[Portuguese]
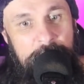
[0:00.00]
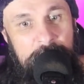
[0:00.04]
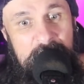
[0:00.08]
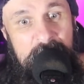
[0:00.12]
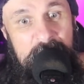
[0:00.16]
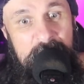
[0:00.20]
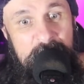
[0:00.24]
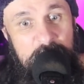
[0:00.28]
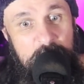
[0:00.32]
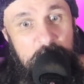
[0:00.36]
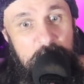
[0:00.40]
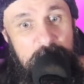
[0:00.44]

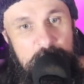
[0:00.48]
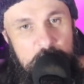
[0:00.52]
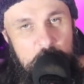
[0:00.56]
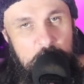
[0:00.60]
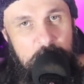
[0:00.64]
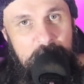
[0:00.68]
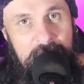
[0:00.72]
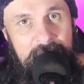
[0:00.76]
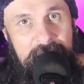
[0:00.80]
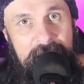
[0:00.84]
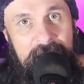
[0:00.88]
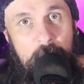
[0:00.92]
E isso
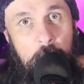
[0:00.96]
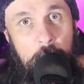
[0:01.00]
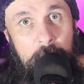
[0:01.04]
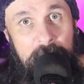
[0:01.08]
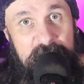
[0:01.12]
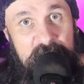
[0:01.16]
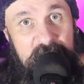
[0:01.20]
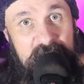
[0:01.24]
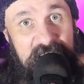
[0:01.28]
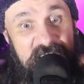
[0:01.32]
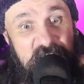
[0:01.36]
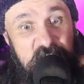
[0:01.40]
ajuda a criar uma
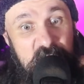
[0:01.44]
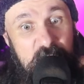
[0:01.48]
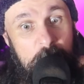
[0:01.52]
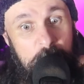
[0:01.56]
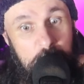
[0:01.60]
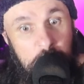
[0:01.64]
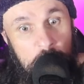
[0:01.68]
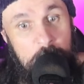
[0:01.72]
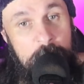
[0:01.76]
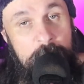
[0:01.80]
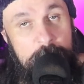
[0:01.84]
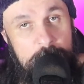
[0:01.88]
estética
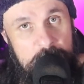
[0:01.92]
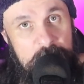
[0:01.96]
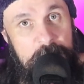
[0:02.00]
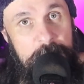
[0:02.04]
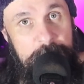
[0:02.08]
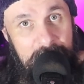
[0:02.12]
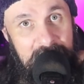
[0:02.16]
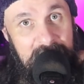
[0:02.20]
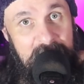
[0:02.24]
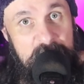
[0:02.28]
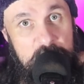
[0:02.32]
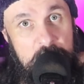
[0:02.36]
muito
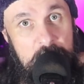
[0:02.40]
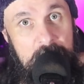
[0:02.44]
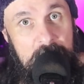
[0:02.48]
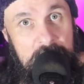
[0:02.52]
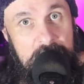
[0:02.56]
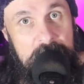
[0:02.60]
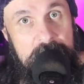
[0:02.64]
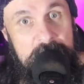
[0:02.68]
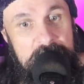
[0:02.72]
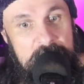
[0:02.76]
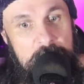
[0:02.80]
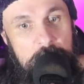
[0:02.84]
diferente na
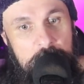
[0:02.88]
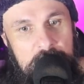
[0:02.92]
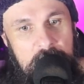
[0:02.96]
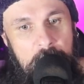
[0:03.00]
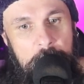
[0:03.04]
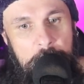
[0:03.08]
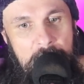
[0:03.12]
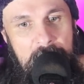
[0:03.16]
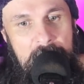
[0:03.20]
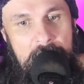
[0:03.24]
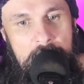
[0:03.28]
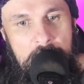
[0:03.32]
canção
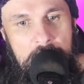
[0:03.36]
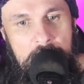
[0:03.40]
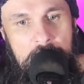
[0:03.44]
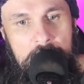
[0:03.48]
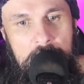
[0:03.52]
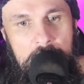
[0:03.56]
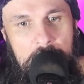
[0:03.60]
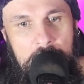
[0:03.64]
também.